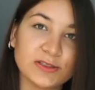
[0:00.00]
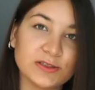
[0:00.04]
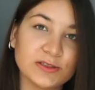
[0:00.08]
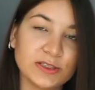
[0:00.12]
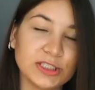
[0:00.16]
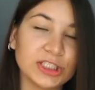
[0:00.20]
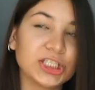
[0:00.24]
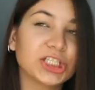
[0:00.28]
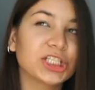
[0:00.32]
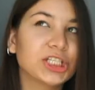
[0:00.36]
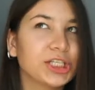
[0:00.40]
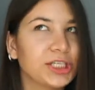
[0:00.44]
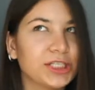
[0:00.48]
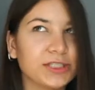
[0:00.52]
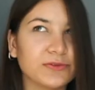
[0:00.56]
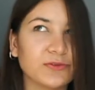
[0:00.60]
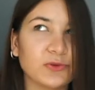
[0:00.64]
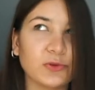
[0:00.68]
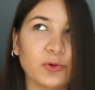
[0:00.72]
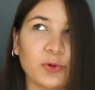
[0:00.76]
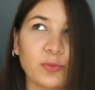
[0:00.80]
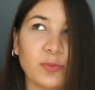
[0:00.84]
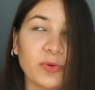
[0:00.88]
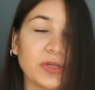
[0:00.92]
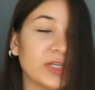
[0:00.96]
решите
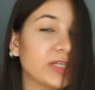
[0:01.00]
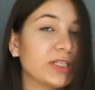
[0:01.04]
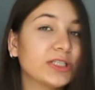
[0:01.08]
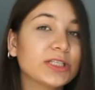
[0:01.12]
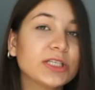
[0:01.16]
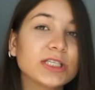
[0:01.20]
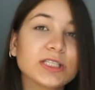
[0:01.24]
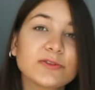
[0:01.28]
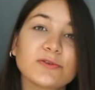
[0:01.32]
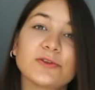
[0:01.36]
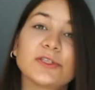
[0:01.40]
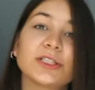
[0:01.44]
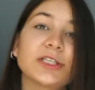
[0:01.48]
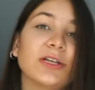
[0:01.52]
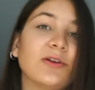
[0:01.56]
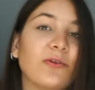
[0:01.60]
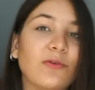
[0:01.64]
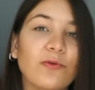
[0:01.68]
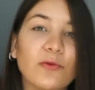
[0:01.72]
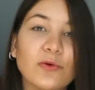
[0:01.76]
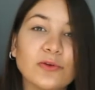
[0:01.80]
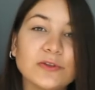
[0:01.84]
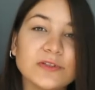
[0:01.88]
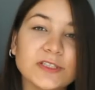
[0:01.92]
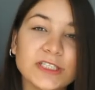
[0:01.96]
вдруг понести свой
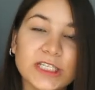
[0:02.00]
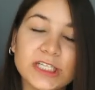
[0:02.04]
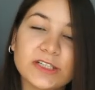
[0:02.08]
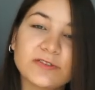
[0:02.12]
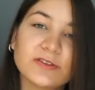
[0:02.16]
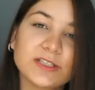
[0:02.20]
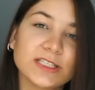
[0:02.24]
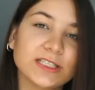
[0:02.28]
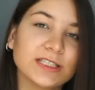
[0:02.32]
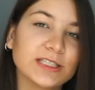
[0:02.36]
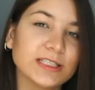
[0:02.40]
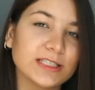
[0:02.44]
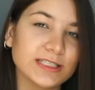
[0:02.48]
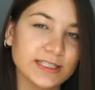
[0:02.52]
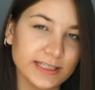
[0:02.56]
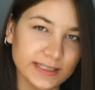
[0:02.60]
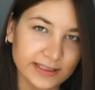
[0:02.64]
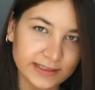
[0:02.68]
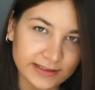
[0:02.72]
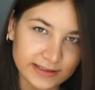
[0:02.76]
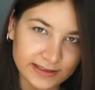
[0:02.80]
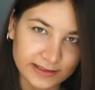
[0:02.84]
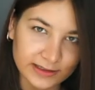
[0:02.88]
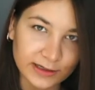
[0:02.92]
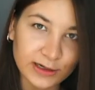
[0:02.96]
телефон в сервисный
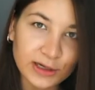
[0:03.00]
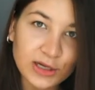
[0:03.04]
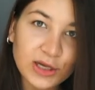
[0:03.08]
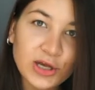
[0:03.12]
центр,